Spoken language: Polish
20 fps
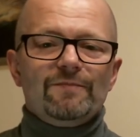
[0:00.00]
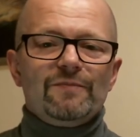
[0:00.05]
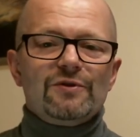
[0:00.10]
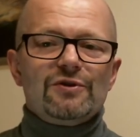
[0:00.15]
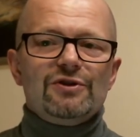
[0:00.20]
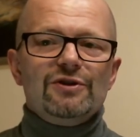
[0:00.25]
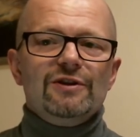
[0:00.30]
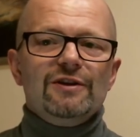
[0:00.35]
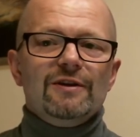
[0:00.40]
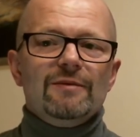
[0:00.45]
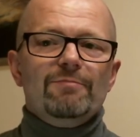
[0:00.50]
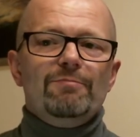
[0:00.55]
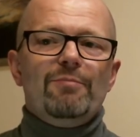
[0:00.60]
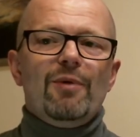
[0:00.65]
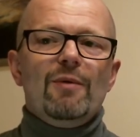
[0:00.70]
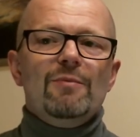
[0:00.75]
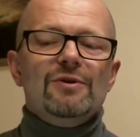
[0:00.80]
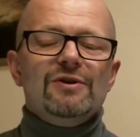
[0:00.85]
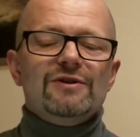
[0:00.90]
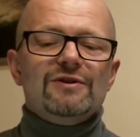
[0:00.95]
Czyli
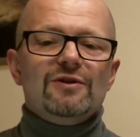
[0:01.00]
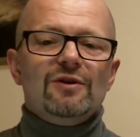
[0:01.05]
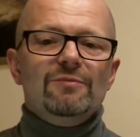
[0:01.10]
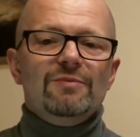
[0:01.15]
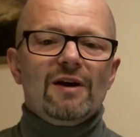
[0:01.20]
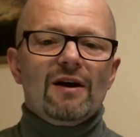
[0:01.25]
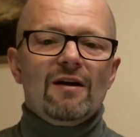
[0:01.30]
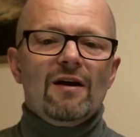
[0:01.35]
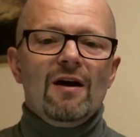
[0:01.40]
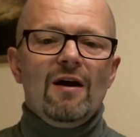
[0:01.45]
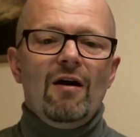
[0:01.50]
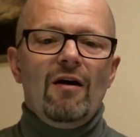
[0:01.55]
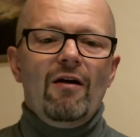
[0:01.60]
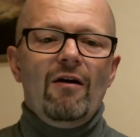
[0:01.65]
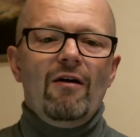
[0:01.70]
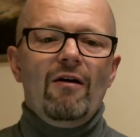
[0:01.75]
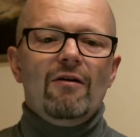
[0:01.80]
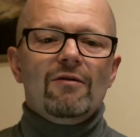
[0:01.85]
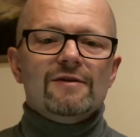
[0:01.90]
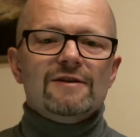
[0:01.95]
pomyśl sobie o